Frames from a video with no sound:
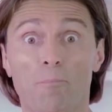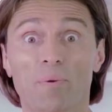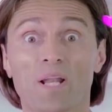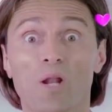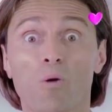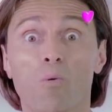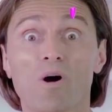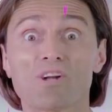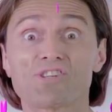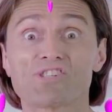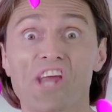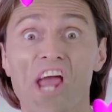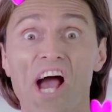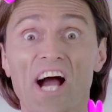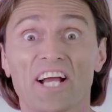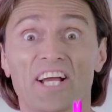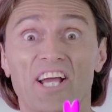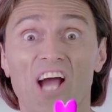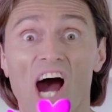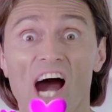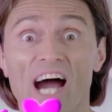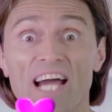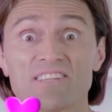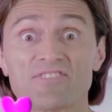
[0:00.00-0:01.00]
みんな気
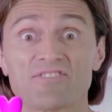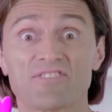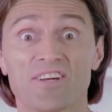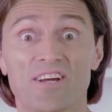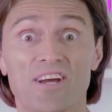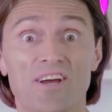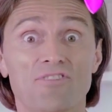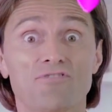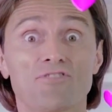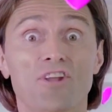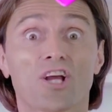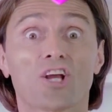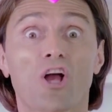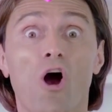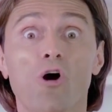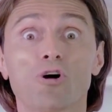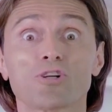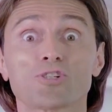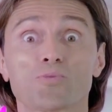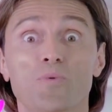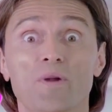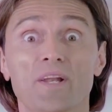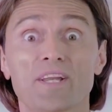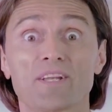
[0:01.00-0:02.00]
をつけろ
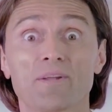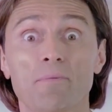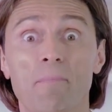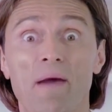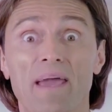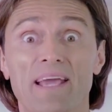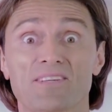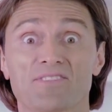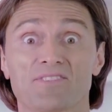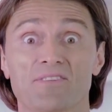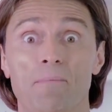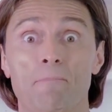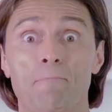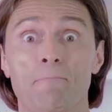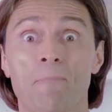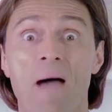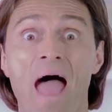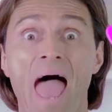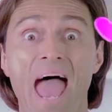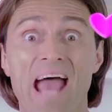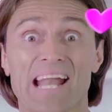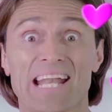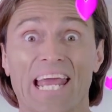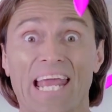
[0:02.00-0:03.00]
ニコール恋のやけど
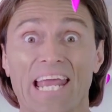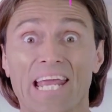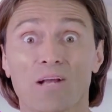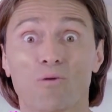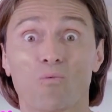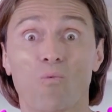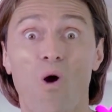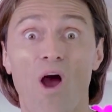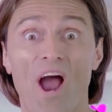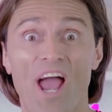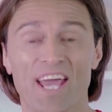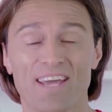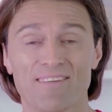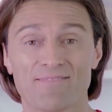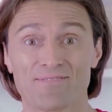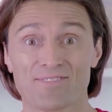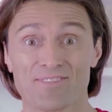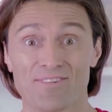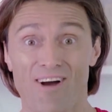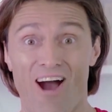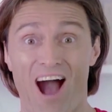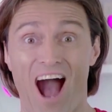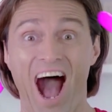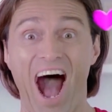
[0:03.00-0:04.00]
注意報発令
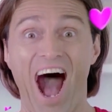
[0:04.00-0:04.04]
だぜ